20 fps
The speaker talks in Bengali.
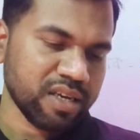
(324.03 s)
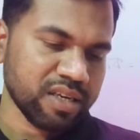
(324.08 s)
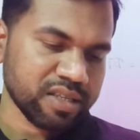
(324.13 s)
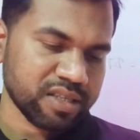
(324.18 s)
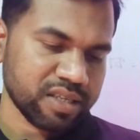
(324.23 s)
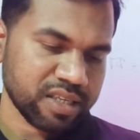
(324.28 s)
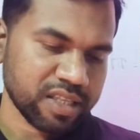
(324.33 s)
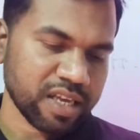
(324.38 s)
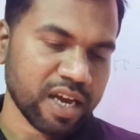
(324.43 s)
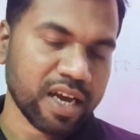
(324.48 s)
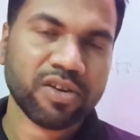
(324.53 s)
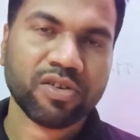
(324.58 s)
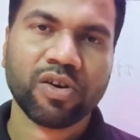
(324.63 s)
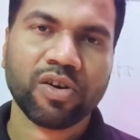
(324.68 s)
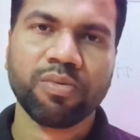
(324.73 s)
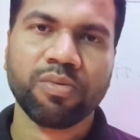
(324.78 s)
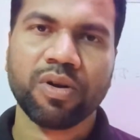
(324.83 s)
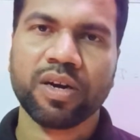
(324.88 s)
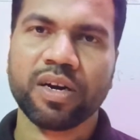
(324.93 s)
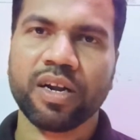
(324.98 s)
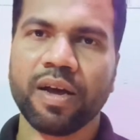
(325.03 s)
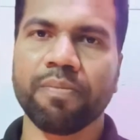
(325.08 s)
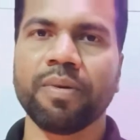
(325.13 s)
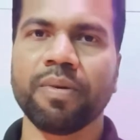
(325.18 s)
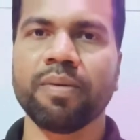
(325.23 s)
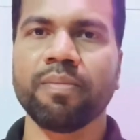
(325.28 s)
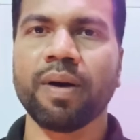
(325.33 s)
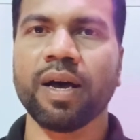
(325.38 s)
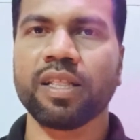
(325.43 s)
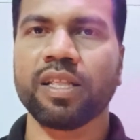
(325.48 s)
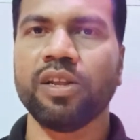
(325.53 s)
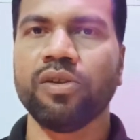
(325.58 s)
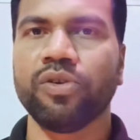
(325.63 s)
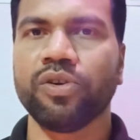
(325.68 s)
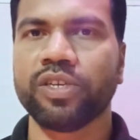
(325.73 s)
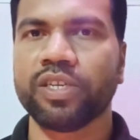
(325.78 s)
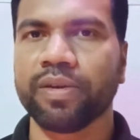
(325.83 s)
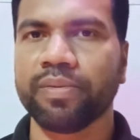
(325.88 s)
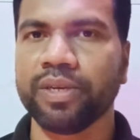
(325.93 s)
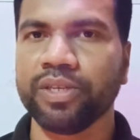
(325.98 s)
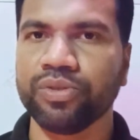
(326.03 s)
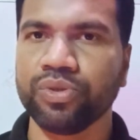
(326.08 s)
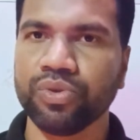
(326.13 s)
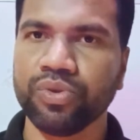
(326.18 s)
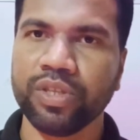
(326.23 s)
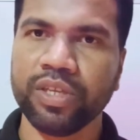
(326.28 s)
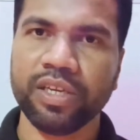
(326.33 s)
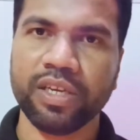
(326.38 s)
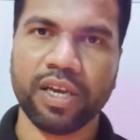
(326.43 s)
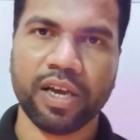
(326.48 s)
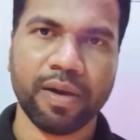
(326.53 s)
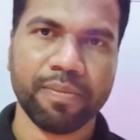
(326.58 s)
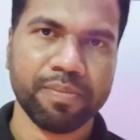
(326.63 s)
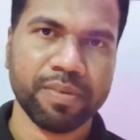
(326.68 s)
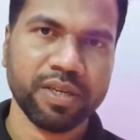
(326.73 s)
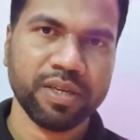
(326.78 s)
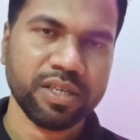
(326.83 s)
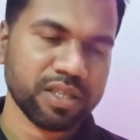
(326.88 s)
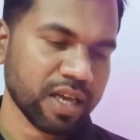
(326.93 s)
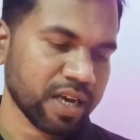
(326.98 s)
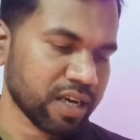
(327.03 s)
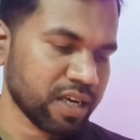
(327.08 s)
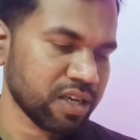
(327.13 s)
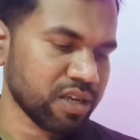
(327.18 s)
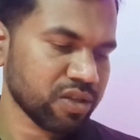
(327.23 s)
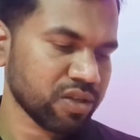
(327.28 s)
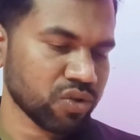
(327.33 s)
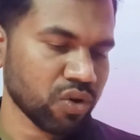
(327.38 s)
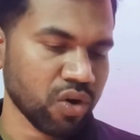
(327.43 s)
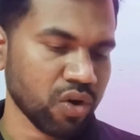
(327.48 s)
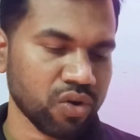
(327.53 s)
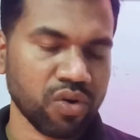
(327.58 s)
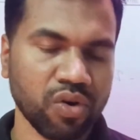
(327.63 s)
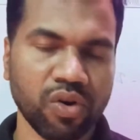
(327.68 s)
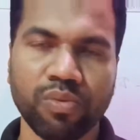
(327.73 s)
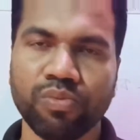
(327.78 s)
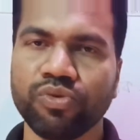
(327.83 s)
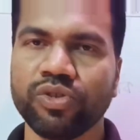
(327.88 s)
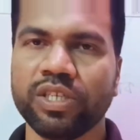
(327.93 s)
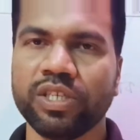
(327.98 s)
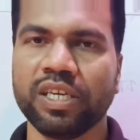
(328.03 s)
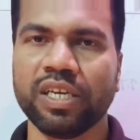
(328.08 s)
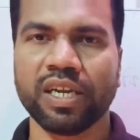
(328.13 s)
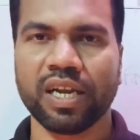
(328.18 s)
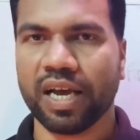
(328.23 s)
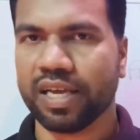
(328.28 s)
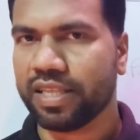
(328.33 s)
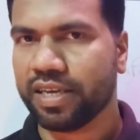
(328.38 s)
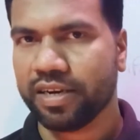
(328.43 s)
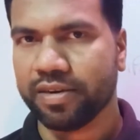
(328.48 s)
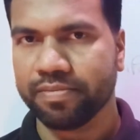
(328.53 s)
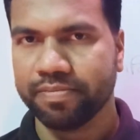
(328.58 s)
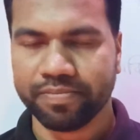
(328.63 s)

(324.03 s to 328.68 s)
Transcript: সেই দান কবলাটা আপনার বাতিল হয়ে যাবে যদি আপনি তাকে দখল বুঝিয়ে না দেন